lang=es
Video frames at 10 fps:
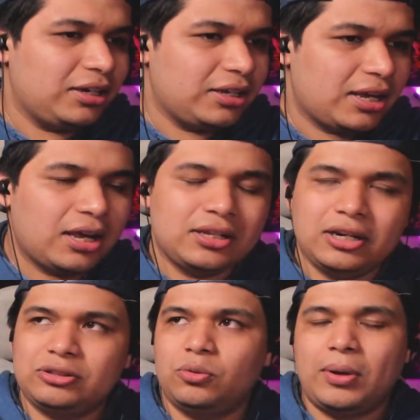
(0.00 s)
y ya
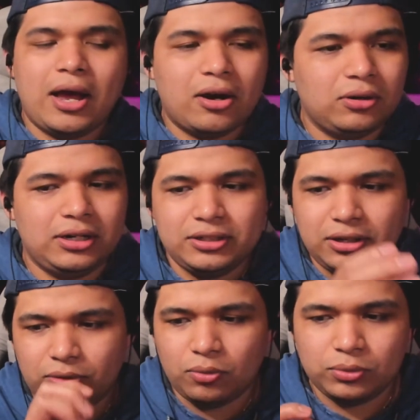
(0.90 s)
le sobaron, le
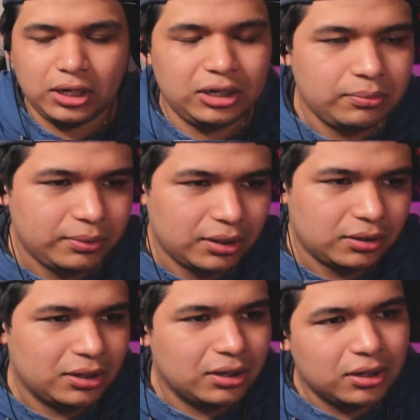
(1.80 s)
hicieron como una limpia.
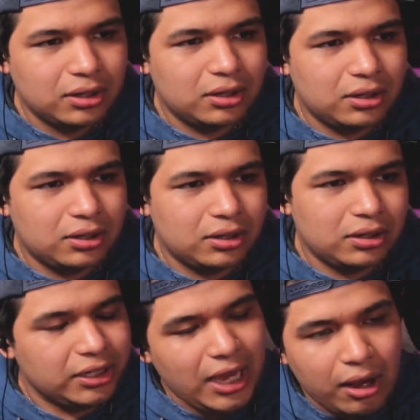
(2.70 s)

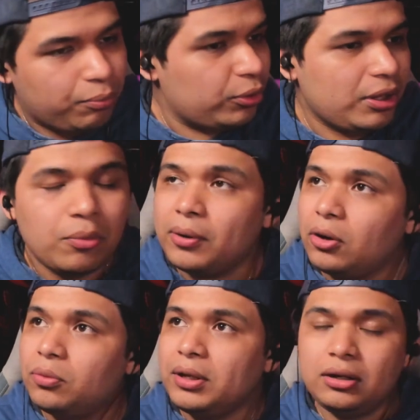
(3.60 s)
Y ya, podía
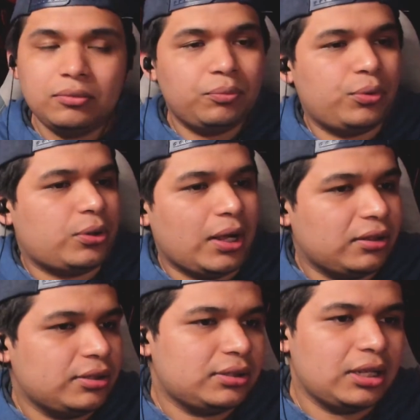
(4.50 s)
moverlo bien, porque
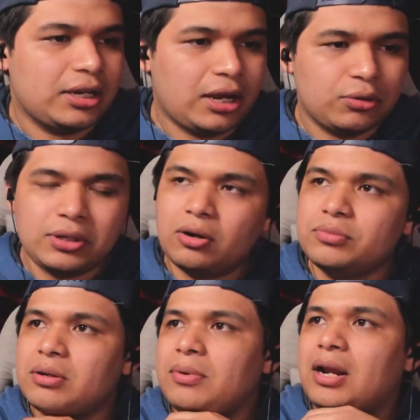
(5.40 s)
antes tenía que usar, ¿cómo
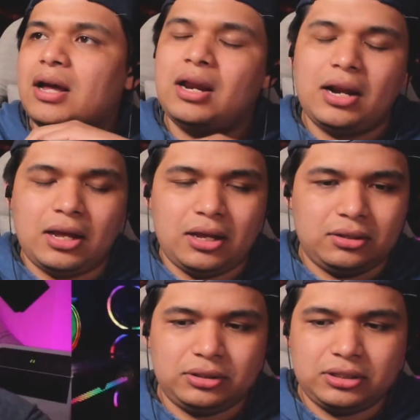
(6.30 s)
se llama? La, la,
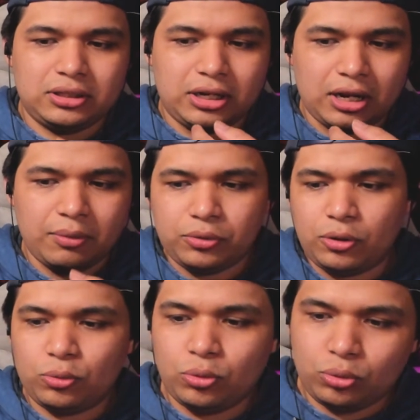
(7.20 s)
se tenía que poner
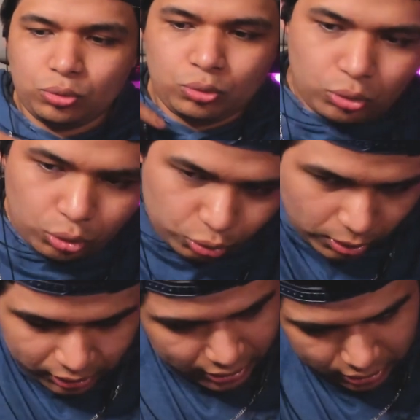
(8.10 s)
un, un rollo
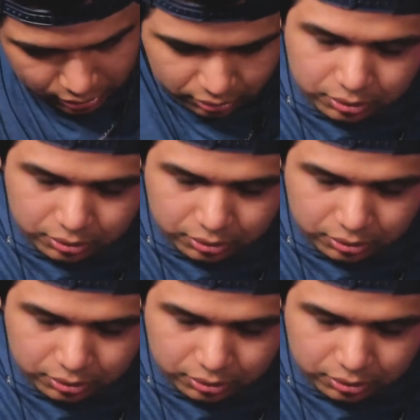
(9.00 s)
aquí así.